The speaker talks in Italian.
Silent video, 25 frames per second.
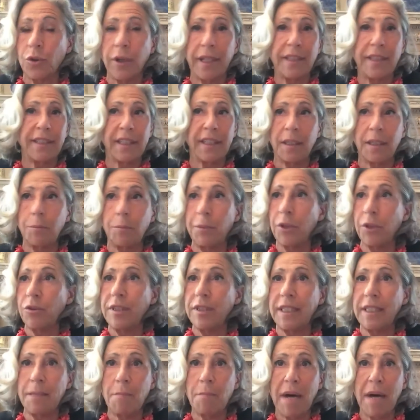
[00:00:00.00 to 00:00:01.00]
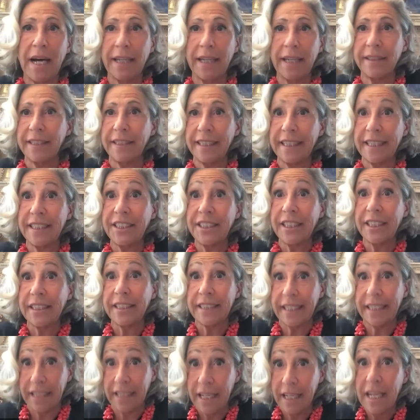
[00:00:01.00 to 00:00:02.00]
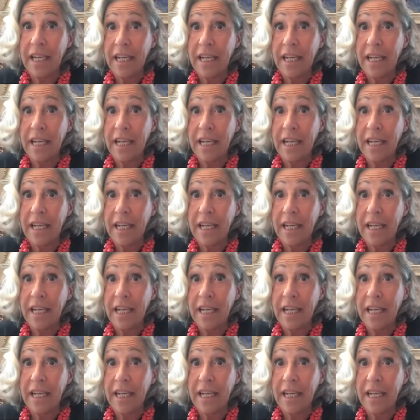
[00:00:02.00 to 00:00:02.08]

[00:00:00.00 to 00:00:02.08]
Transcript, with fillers: essere bioenzimatiche, eccetera,